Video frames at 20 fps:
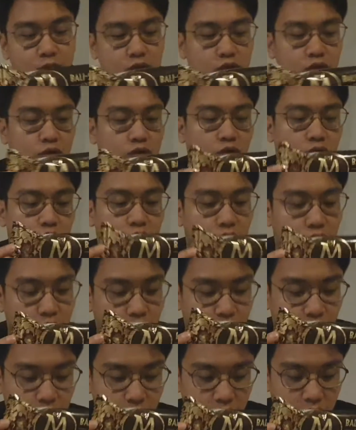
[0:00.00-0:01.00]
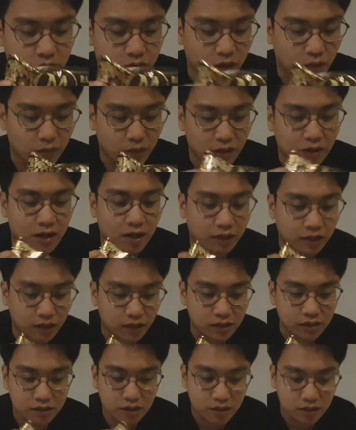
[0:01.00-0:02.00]
So, tikman
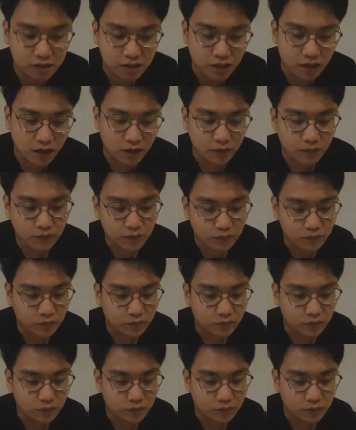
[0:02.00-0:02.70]
natin isa-isa.